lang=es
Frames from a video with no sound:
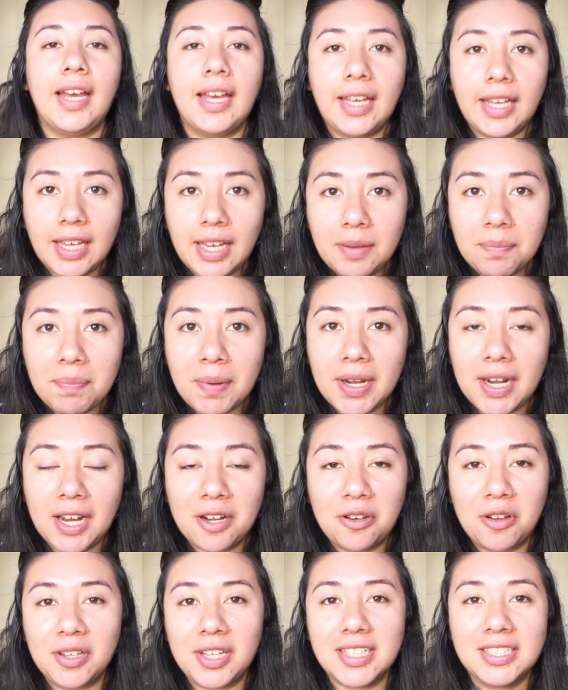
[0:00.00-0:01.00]
Y para
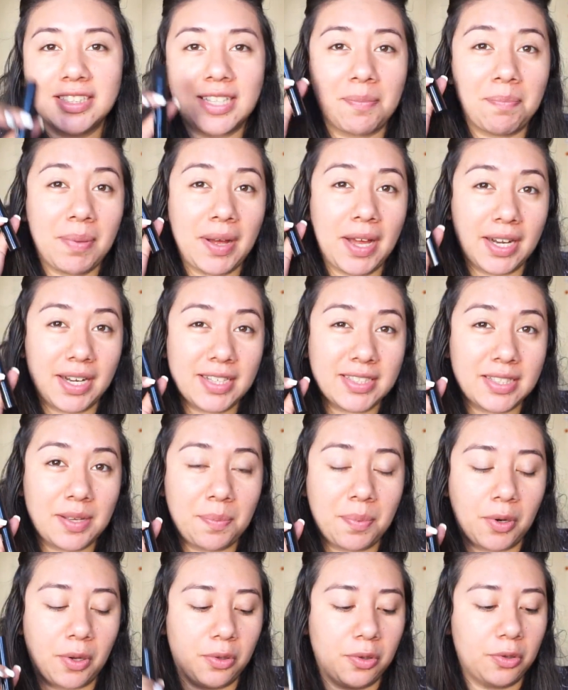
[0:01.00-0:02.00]
no destapar este
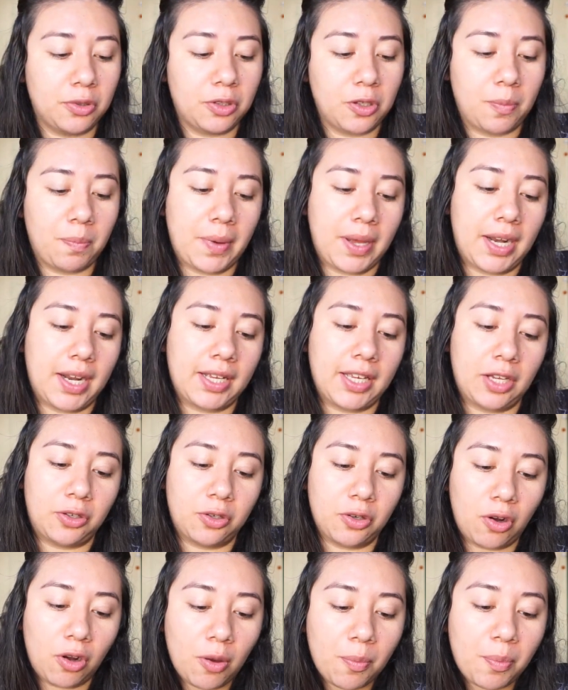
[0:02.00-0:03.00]
producto para
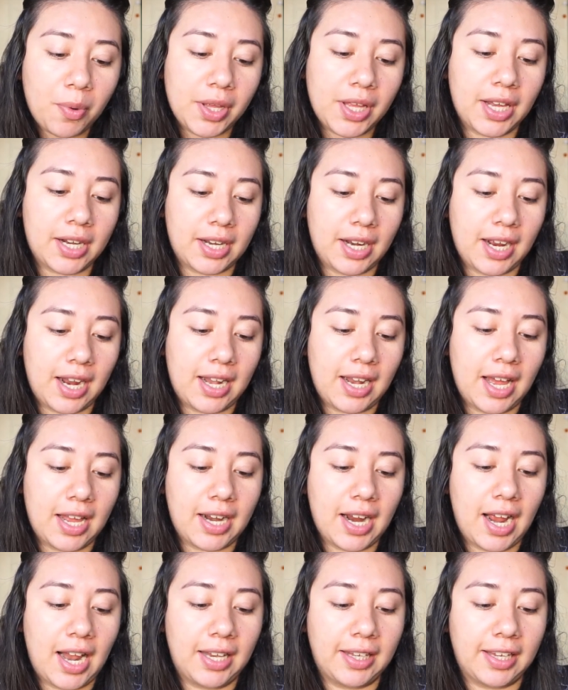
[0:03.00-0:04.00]
yo lo pueda
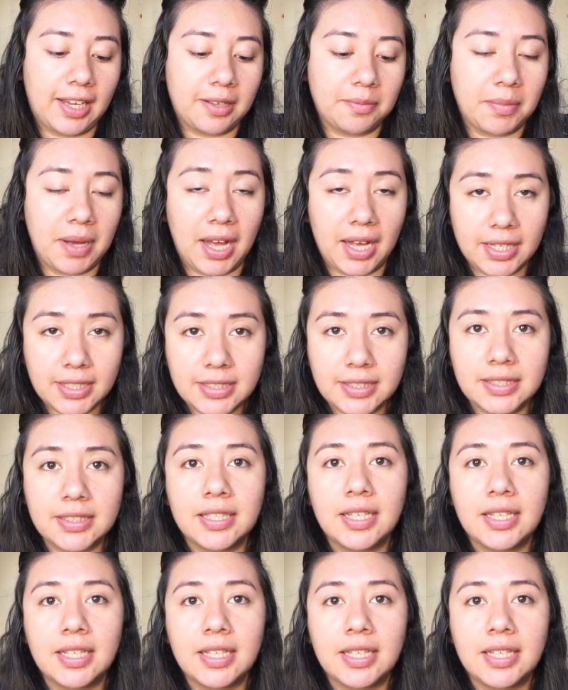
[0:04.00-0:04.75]
regalar a alguien más,